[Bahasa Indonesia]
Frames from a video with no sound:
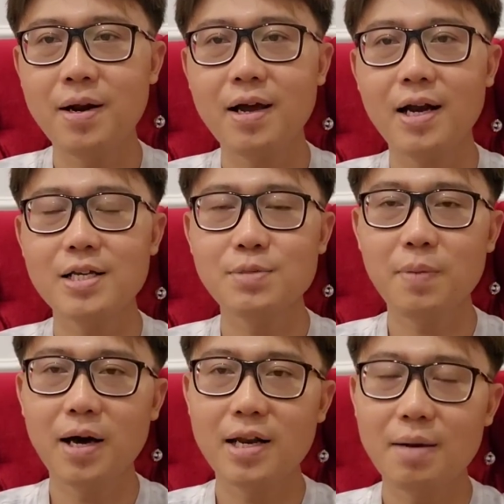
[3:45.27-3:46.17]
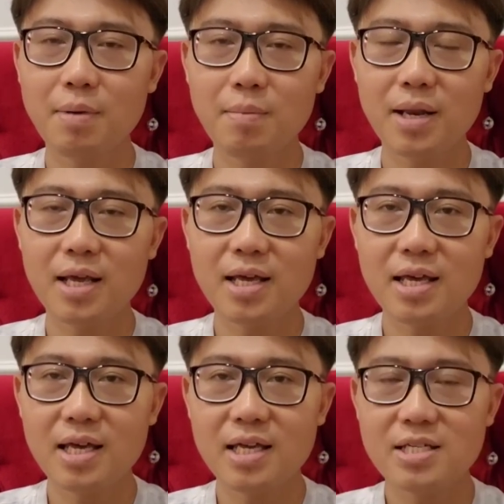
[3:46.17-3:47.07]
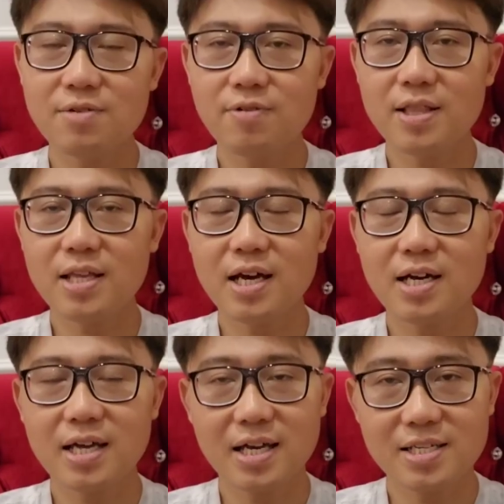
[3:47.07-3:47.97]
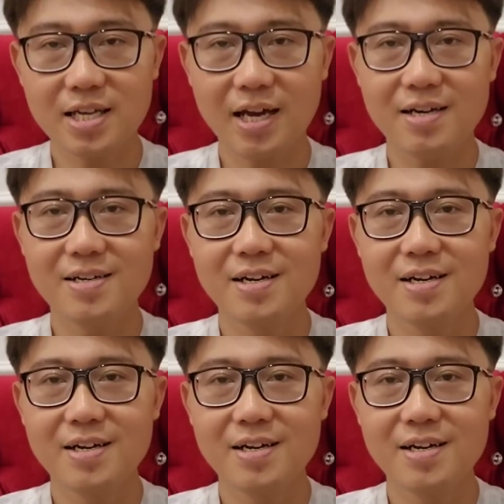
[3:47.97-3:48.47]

berkarisma dan memiliki sifat yang gengsian.